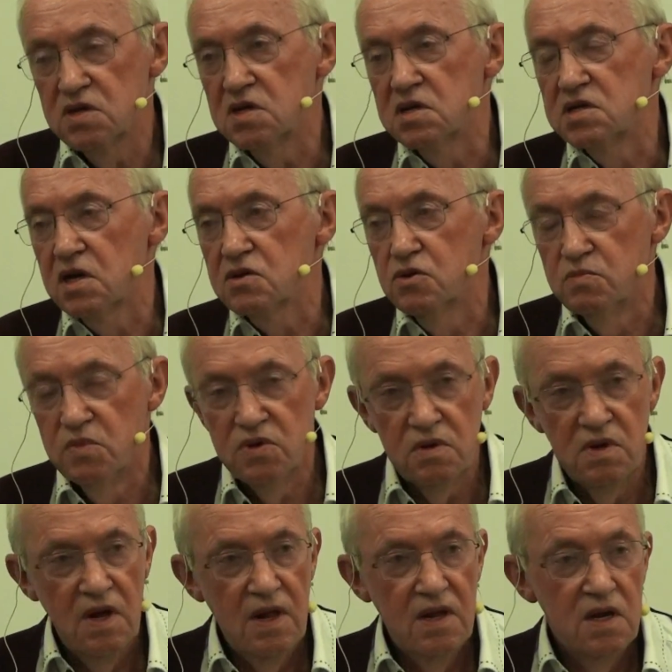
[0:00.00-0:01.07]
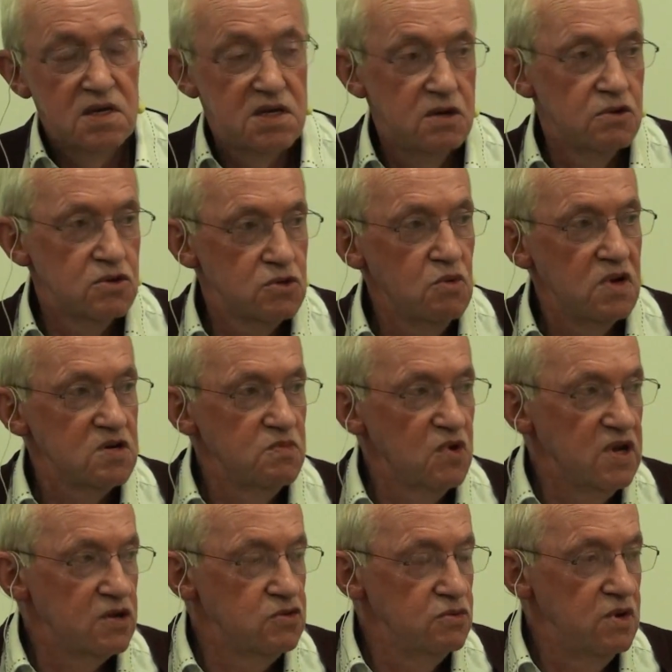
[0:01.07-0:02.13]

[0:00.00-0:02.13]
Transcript: très exactement, c'est le soulagement de la